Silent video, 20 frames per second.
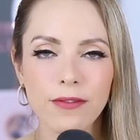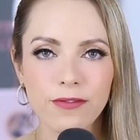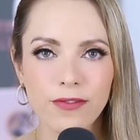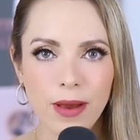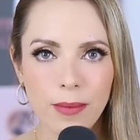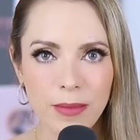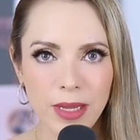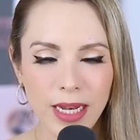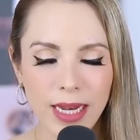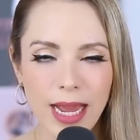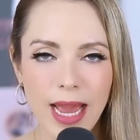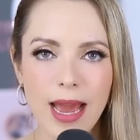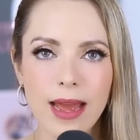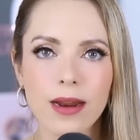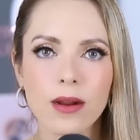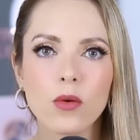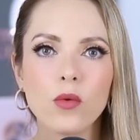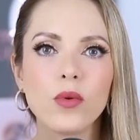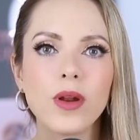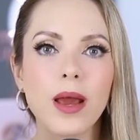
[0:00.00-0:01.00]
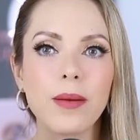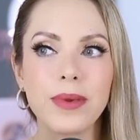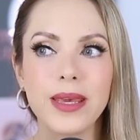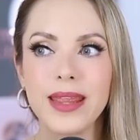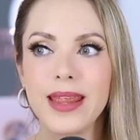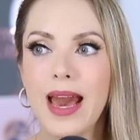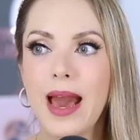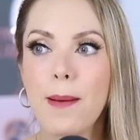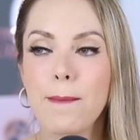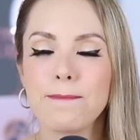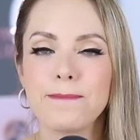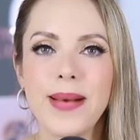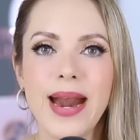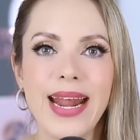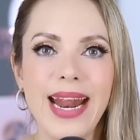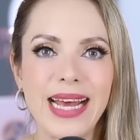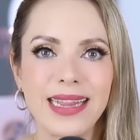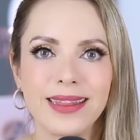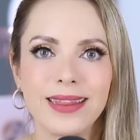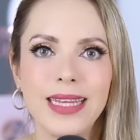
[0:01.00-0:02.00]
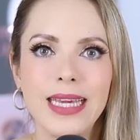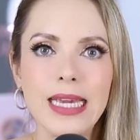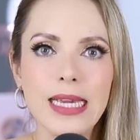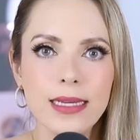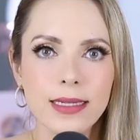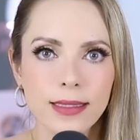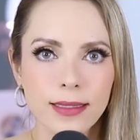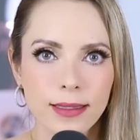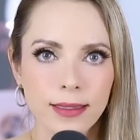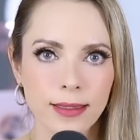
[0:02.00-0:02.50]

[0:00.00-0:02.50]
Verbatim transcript: familiar, una vida para ti,